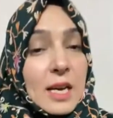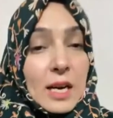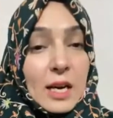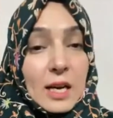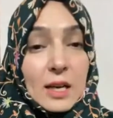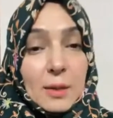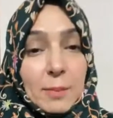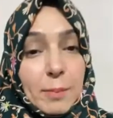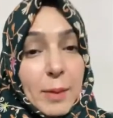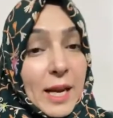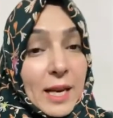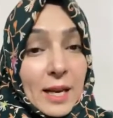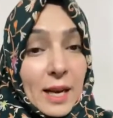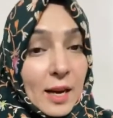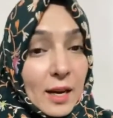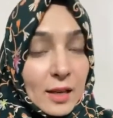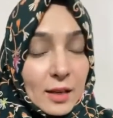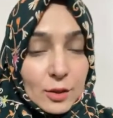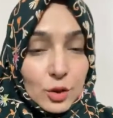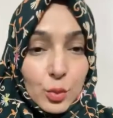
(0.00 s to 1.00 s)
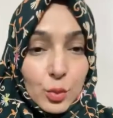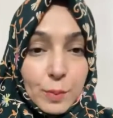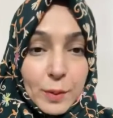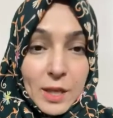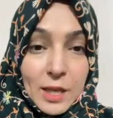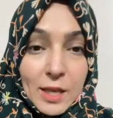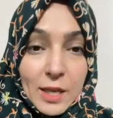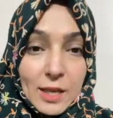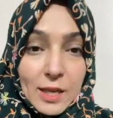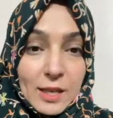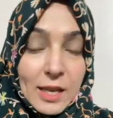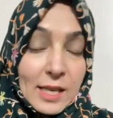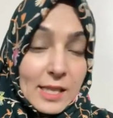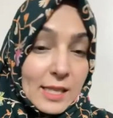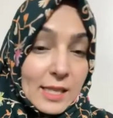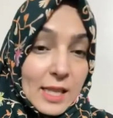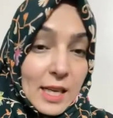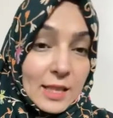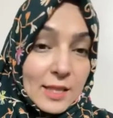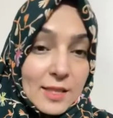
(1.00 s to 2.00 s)
पहला जो पीरियड है
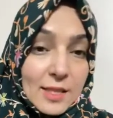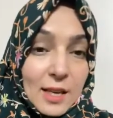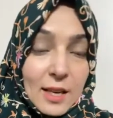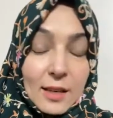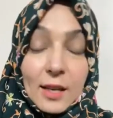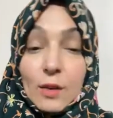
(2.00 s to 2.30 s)
सात साल